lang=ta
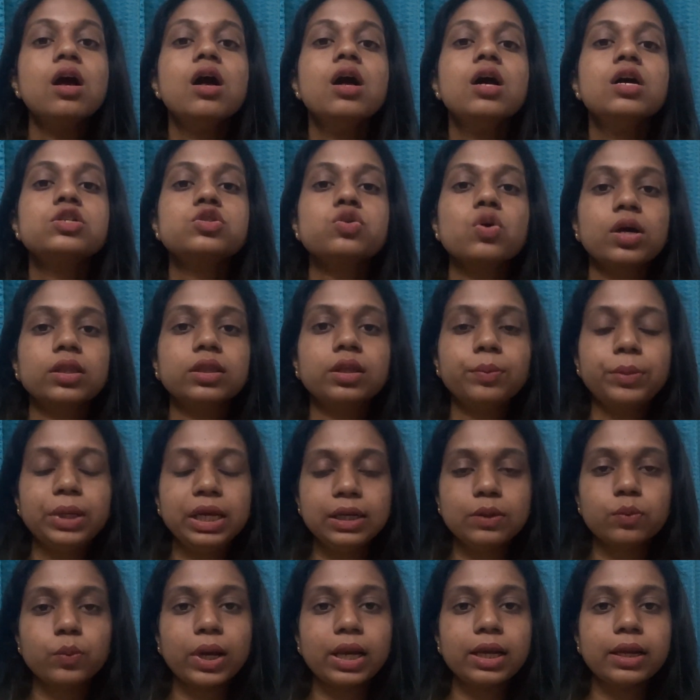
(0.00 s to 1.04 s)
ஸோ அந்த மீன்
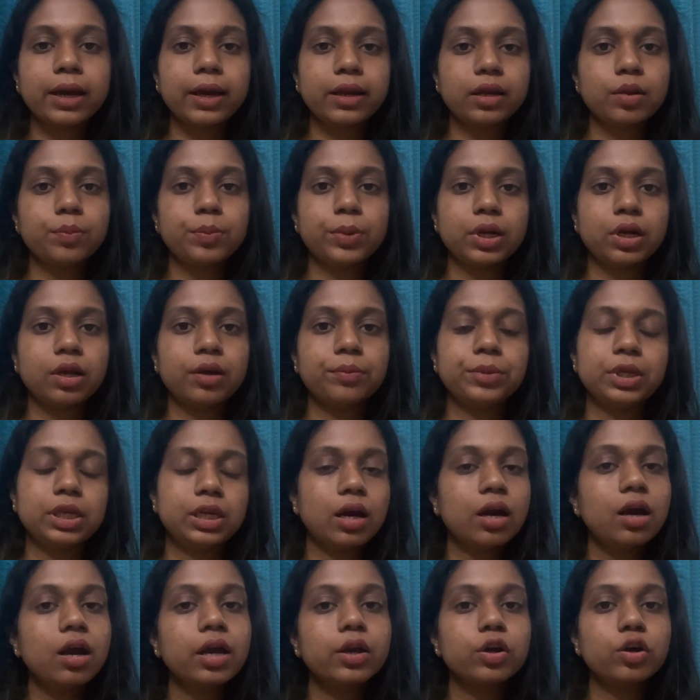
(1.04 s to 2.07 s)
நான் என்ன பண்ணேன் அப்படின்னா
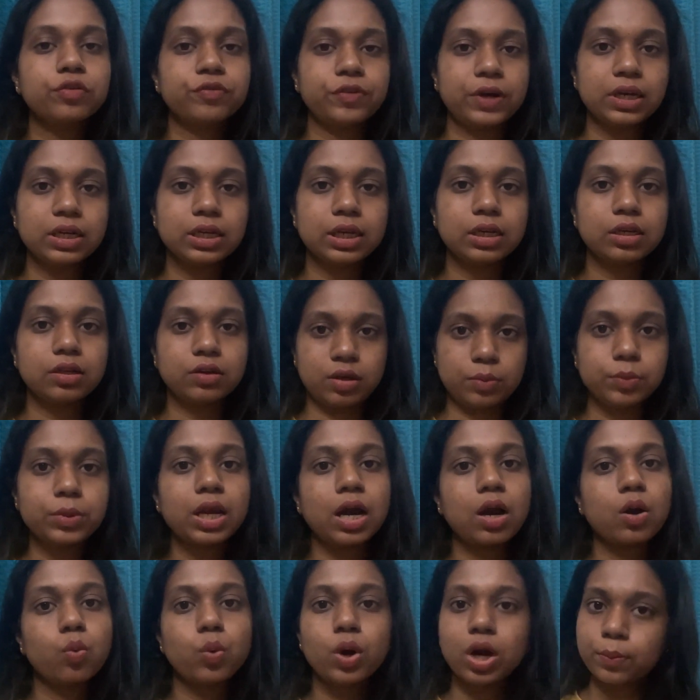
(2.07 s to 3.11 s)
என்னோட ஃப்ரெண்ட் கிட்ட ஐ மீன்
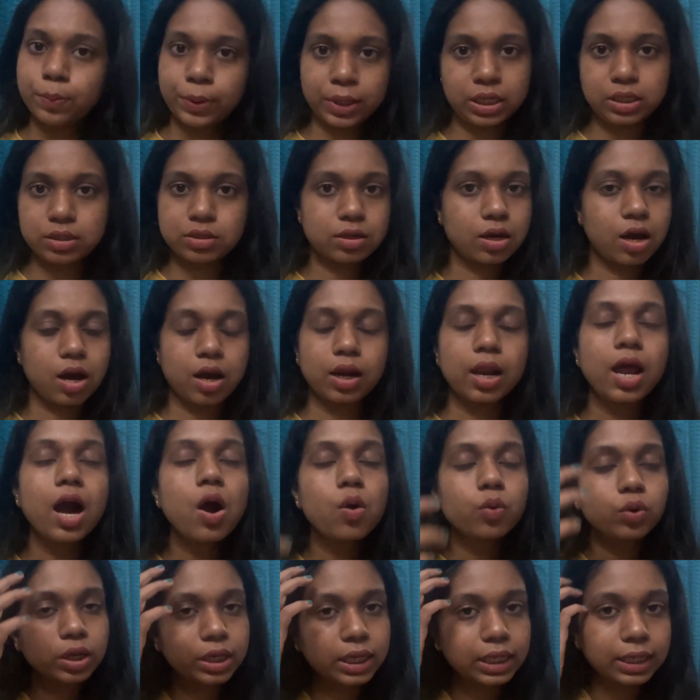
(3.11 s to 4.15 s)
அவங்க ஒர்க் பண்ணிட்டு இருக்காங்களா
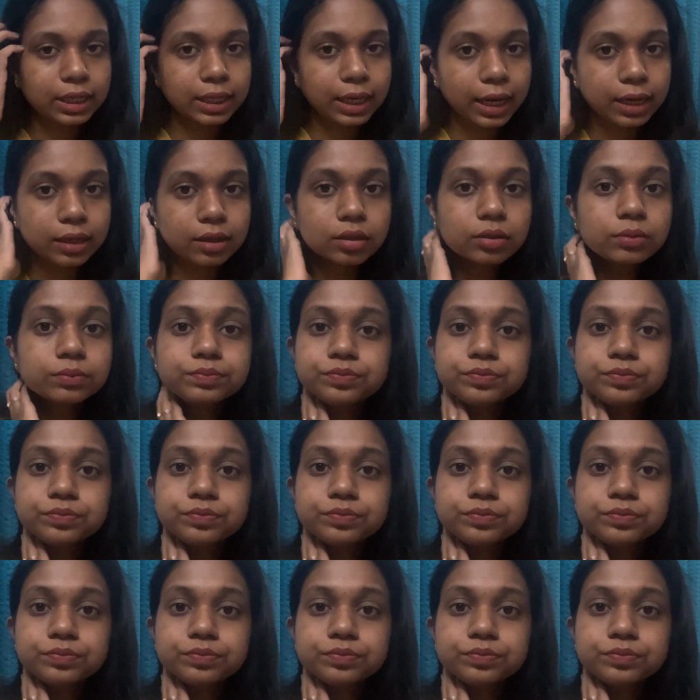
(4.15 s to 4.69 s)
அவங்க கிட்ட கேட்டு